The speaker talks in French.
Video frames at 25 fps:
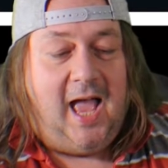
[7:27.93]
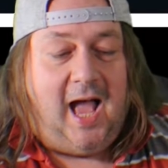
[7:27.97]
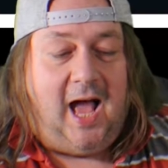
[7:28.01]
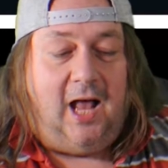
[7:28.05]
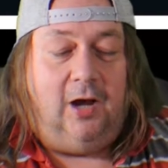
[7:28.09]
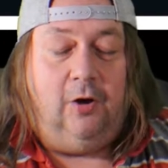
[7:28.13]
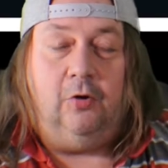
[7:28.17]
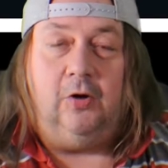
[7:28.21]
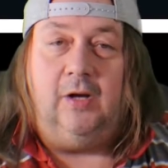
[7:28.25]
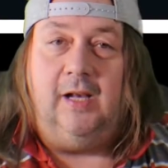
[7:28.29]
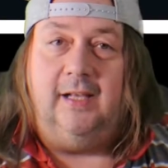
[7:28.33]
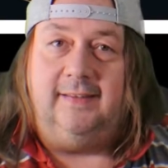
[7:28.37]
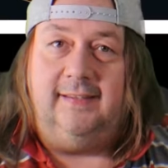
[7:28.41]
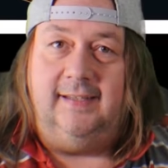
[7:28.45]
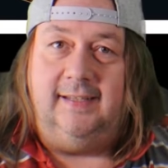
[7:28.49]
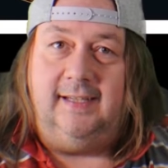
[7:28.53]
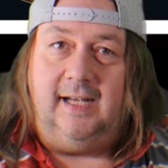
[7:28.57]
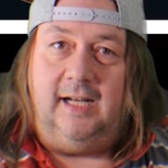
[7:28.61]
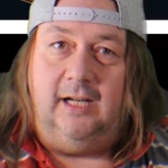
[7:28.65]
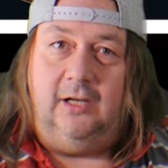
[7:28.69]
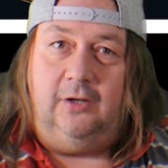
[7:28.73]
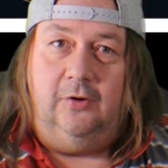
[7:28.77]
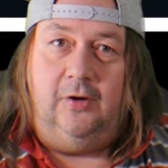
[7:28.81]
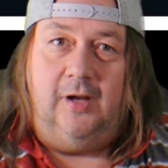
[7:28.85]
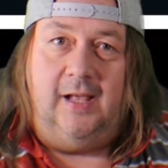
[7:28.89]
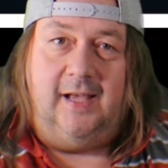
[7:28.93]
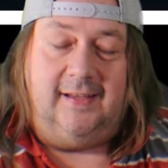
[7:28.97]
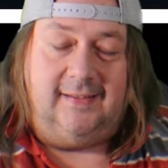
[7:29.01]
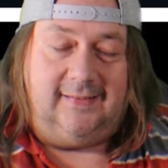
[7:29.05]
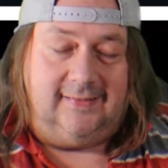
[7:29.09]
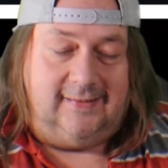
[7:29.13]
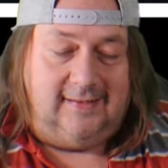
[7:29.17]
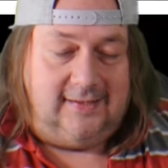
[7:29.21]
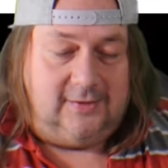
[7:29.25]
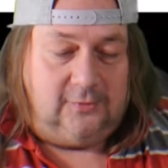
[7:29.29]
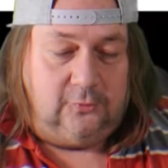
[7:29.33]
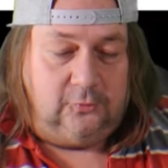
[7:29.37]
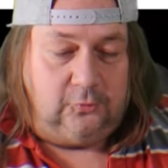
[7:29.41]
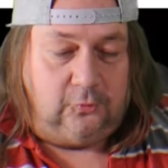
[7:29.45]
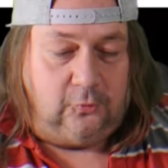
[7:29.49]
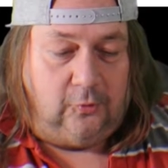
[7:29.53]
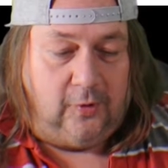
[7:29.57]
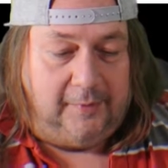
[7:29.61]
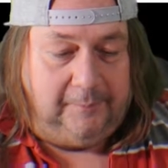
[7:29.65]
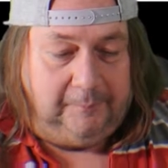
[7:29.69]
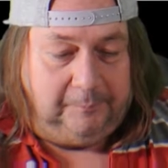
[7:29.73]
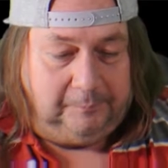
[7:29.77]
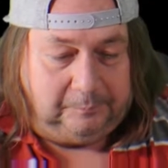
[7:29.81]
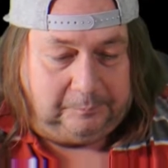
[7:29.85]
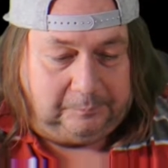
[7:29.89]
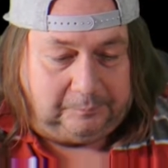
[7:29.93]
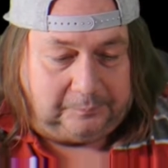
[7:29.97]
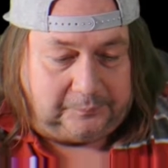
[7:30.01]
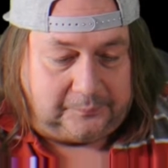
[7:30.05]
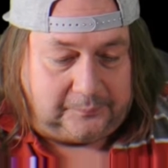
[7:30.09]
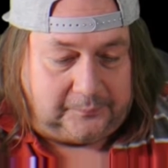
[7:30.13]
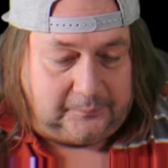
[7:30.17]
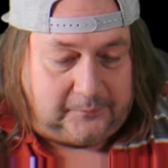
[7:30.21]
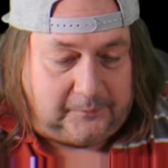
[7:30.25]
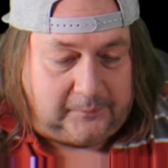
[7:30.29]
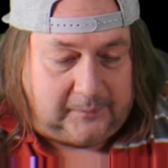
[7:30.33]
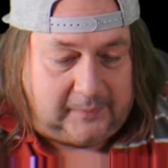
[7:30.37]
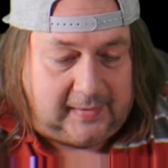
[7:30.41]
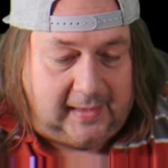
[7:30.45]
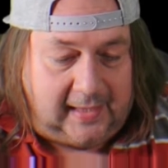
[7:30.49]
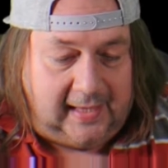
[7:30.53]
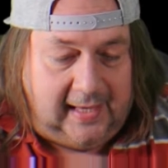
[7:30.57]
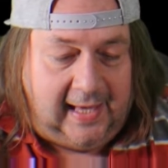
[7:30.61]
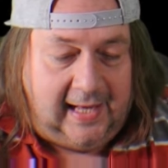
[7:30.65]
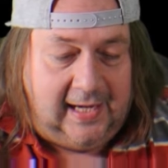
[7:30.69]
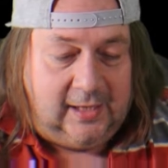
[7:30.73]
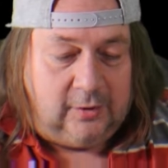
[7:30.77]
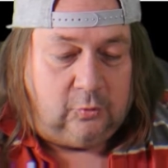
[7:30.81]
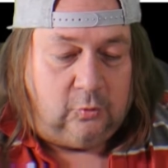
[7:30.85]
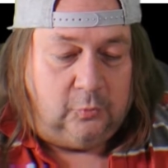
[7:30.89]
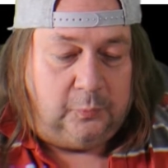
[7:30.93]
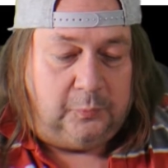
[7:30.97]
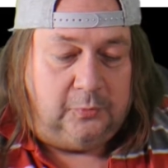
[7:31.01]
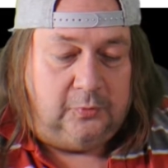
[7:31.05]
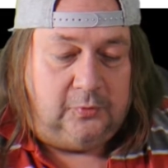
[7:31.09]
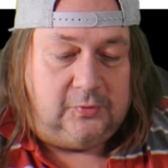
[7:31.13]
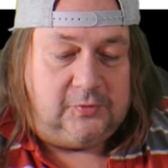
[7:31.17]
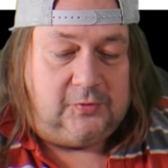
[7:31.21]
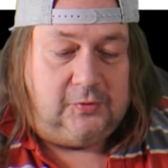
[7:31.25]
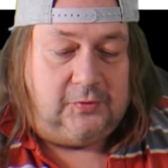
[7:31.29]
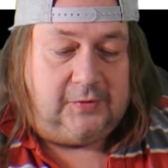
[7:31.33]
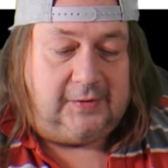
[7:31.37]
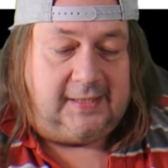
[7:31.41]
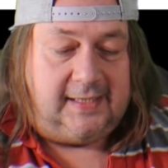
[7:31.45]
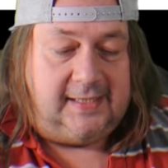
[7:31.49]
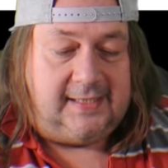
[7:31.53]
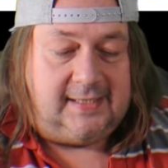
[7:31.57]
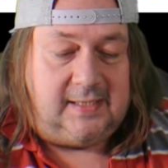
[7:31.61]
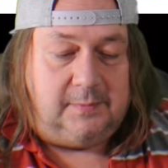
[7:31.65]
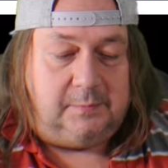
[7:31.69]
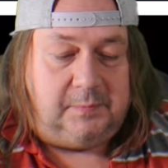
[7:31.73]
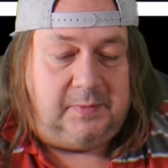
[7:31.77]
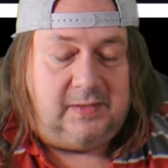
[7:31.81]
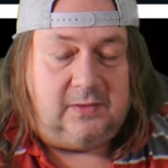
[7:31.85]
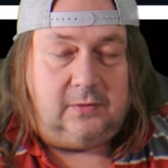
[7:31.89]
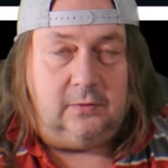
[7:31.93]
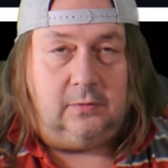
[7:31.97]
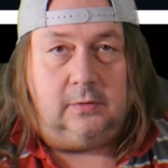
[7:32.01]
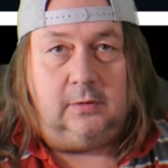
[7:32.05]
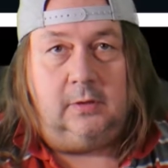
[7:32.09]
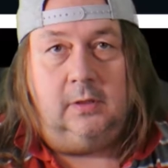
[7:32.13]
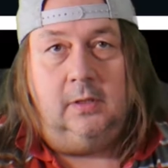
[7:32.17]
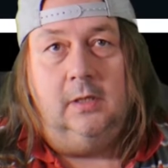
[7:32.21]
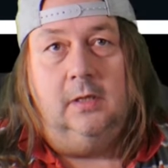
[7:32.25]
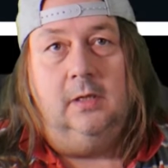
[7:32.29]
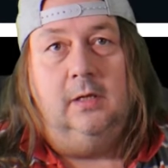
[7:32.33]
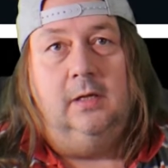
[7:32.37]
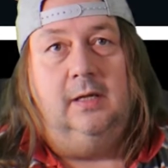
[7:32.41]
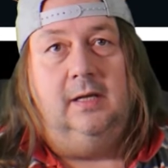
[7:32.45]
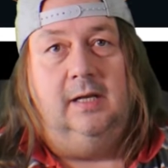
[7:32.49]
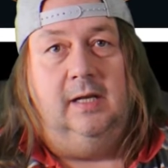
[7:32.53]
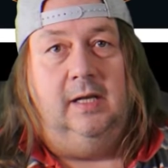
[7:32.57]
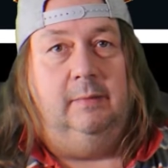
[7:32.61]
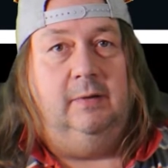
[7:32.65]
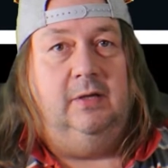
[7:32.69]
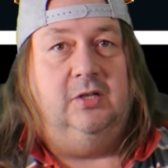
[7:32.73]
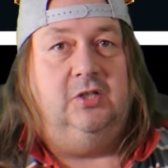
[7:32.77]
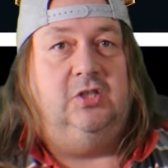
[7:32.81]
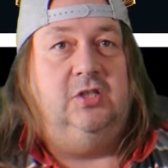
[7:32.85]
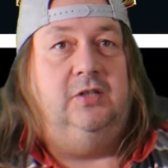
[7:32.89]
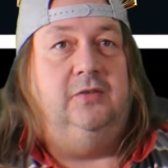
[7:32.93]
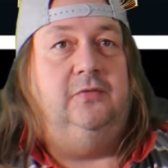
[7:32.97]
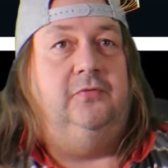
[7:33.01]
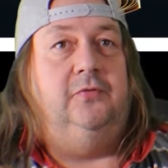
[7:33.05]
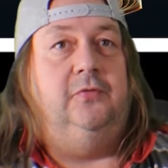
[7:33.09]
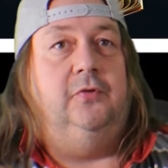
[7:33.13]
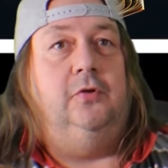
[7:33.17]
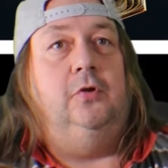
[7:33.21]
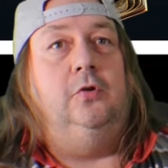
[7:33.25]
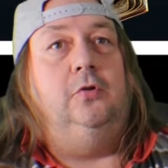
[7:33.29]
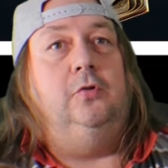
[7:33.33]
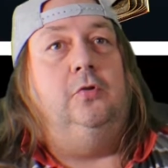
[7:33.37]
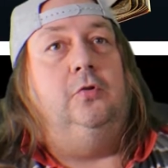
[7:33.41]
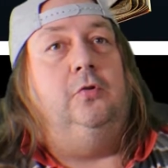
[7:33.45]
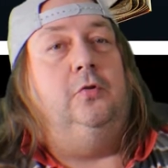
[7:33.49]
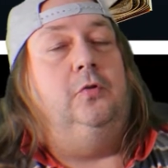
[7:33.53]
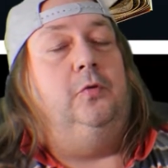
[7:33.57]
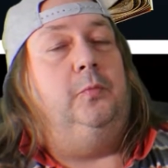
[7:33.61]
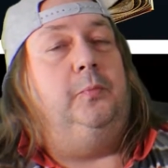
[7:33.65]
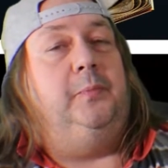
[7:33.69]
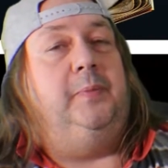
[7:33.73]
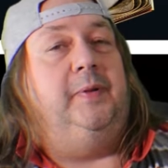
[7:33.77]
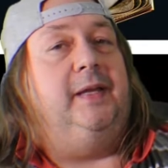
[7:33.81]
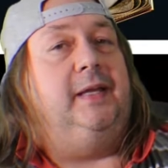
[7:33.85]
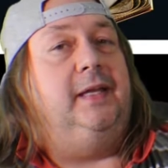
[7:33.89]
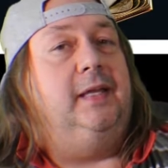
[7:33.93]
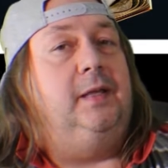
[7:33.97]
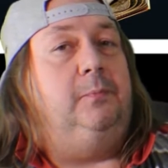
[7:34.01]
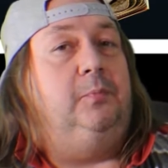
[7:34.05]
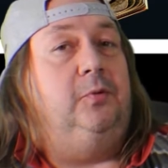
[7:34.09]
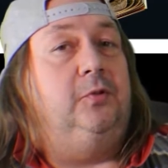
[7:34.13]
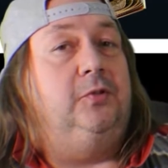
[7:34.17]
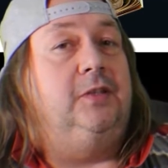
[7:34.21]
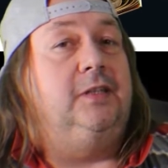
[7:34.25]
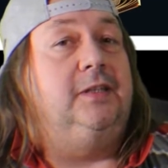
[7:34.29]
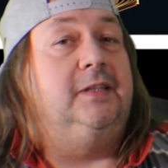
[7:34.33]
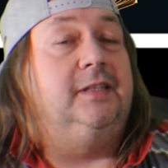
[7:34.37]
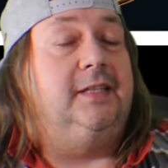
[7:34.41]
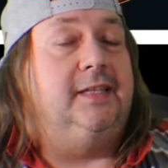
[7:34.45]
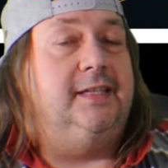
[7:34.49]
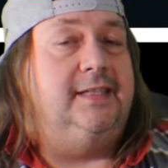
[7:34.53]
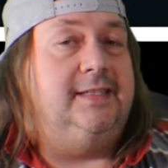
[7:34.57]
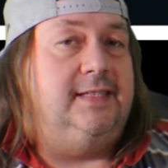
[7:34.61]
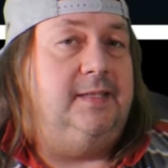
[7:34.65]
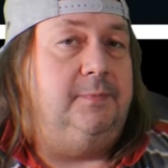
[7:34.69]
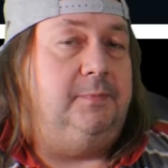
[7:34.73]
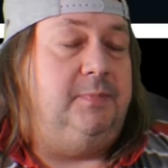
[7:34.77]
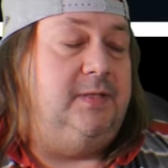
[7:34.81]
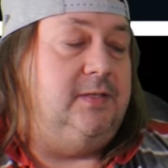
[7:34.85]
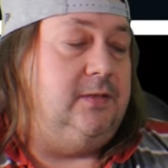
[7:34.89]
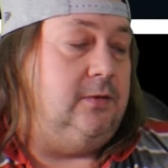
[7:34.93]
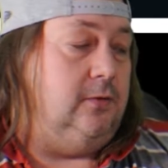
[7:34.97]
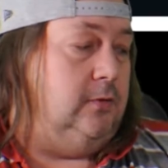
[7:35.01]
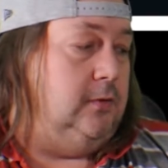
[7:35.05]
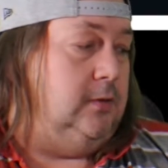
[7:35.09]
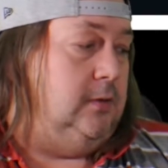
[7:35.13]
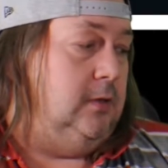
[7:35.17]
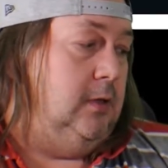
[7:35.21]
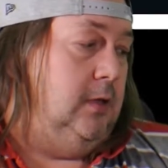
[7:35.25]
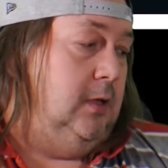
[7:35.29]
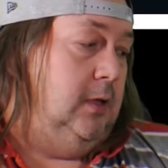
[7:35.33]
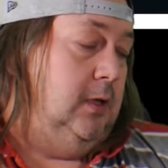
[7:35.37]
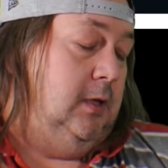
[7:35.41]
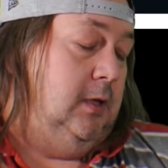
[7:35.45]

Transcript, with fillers: Alors l'intégrale de la saison 3, elle compose de 13 épisodes. La magie veut opérer, peut-être 13 épisodes.